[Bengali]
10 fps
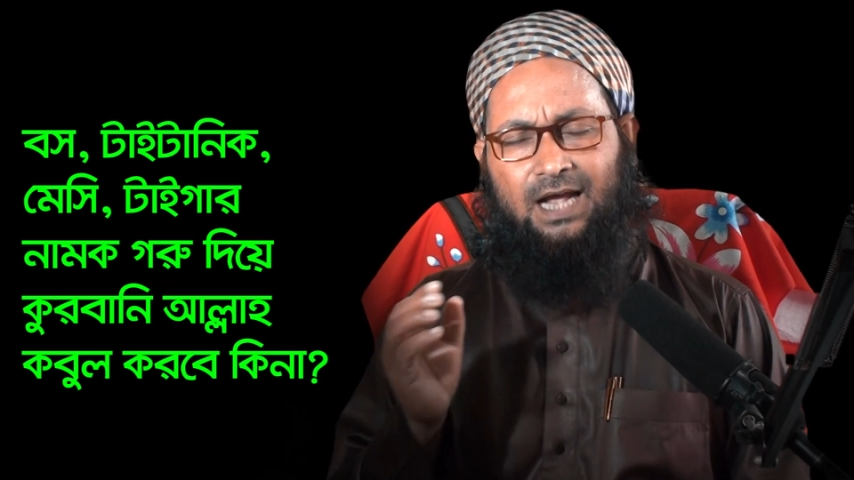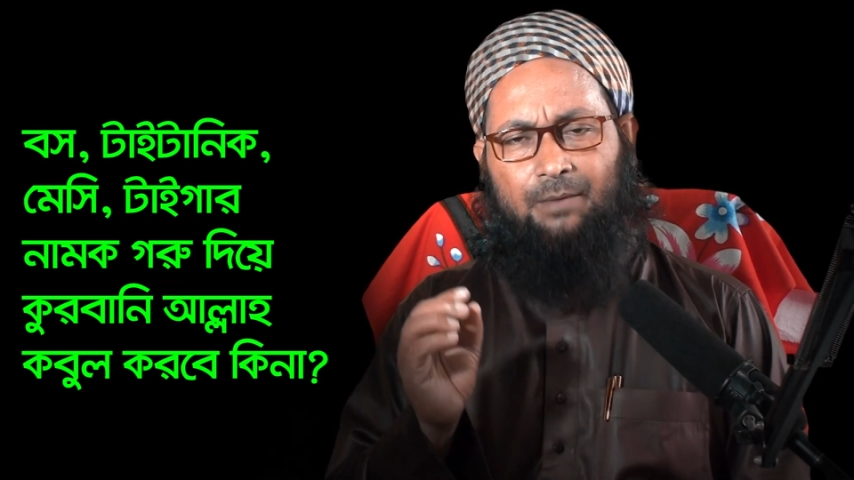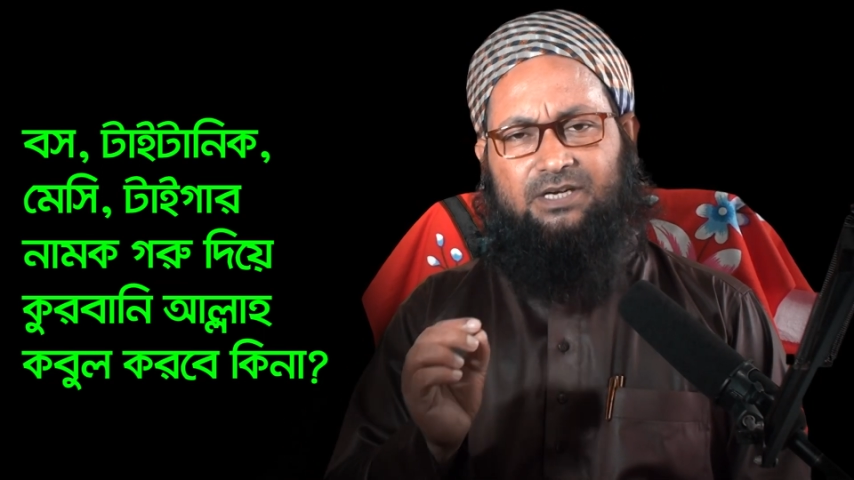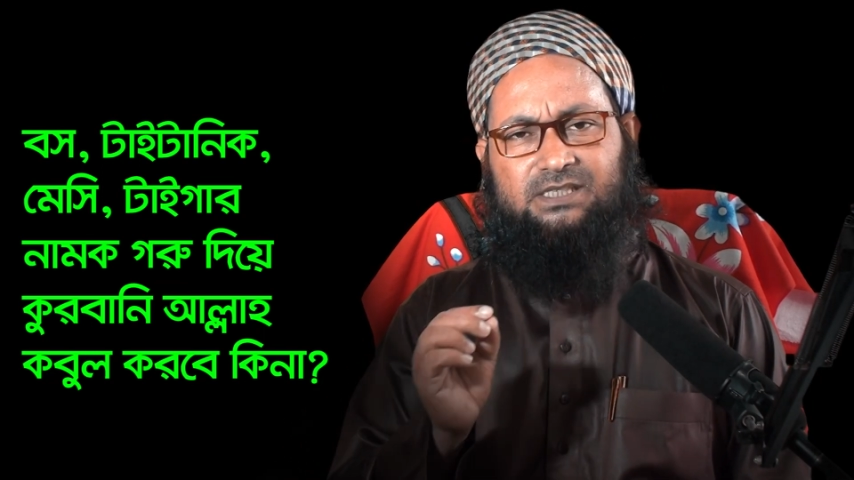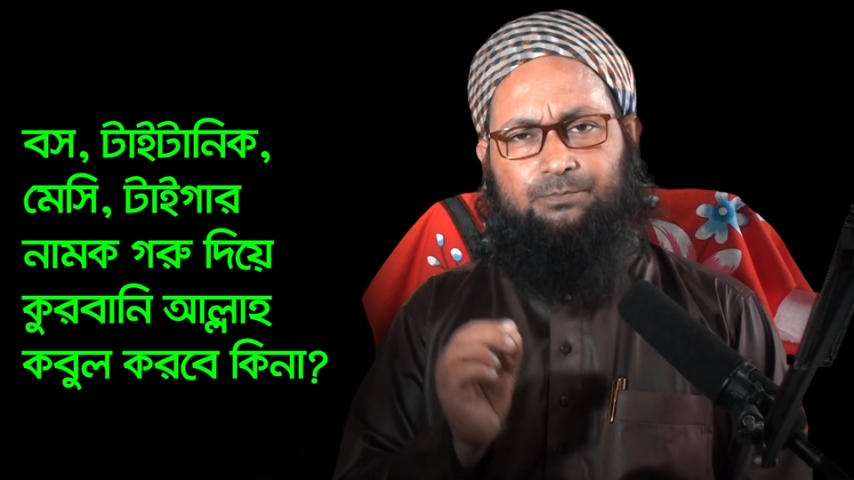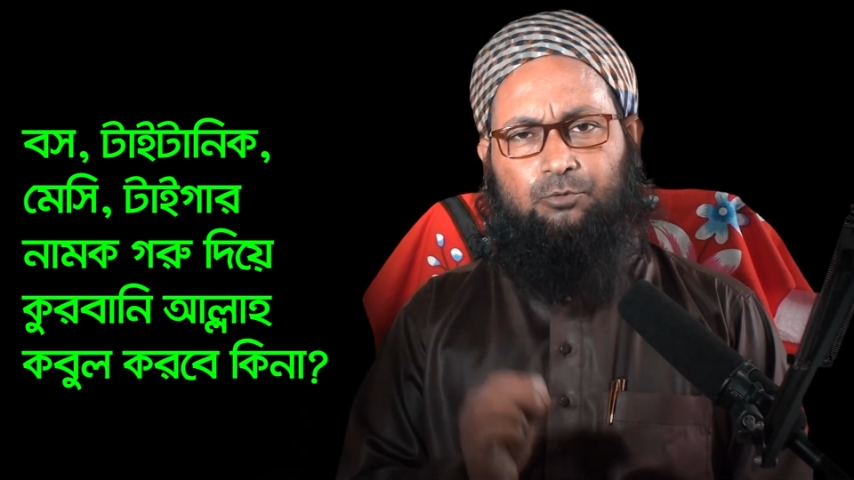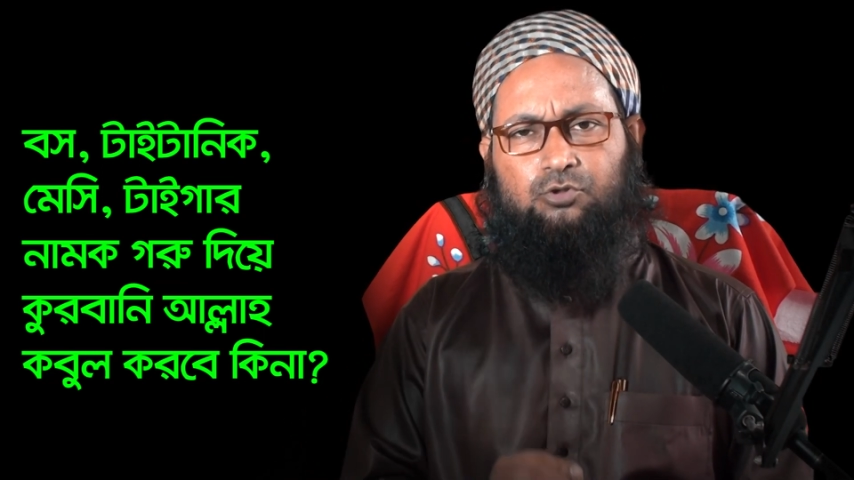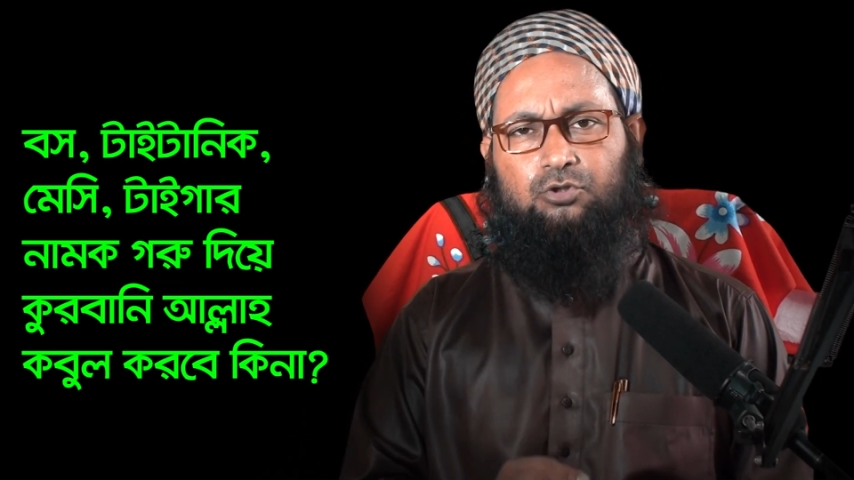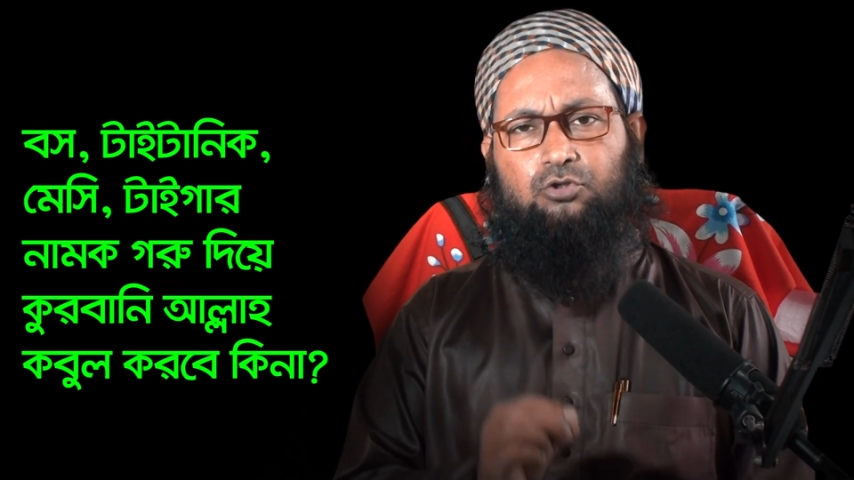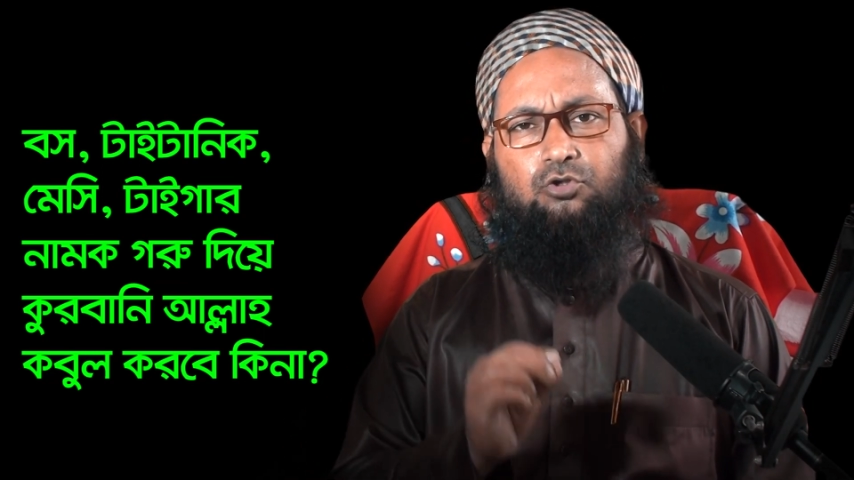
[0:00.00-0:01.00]
আমার কাছে
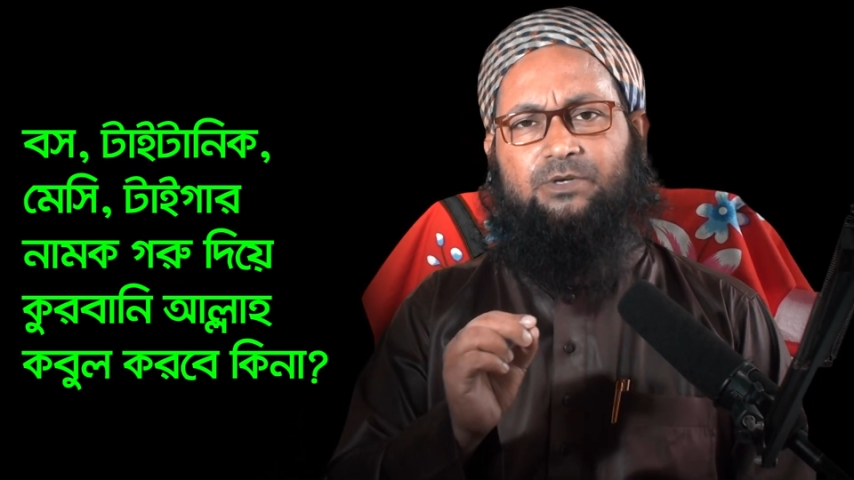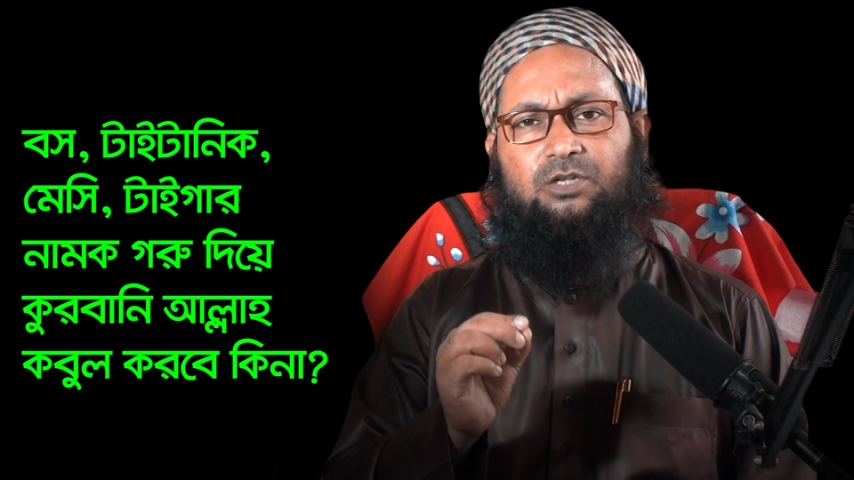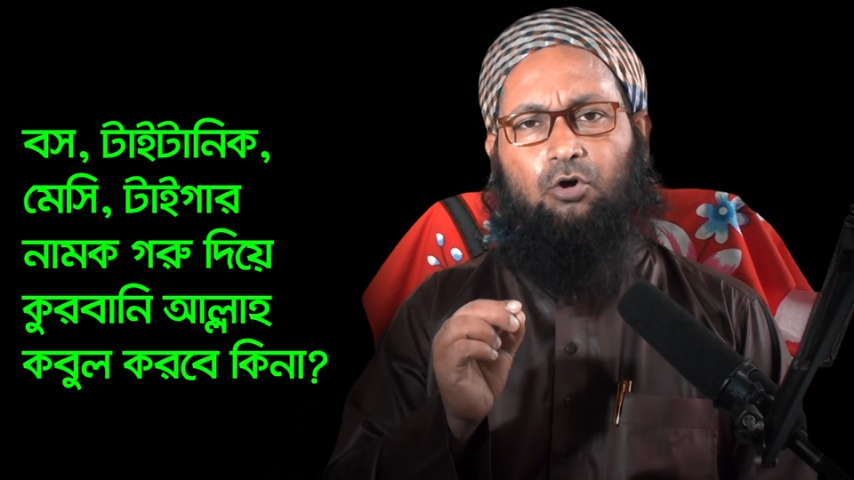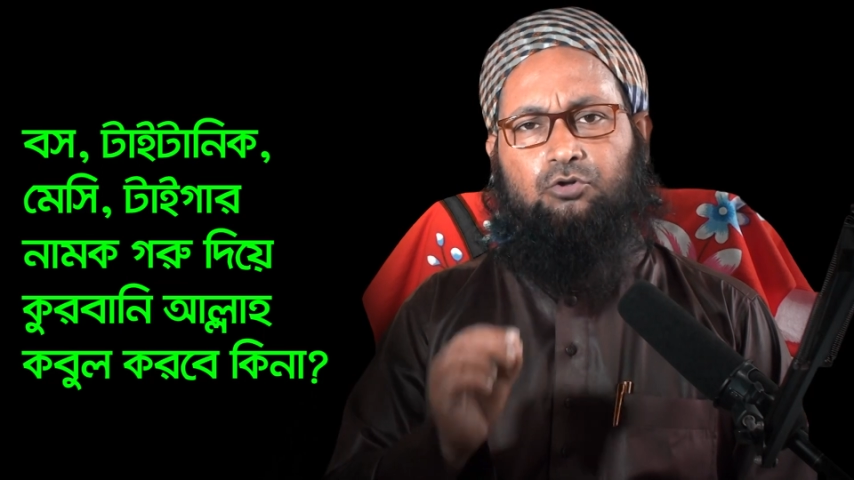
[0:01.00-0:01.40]
পৌঁছে শুধু তোমাদের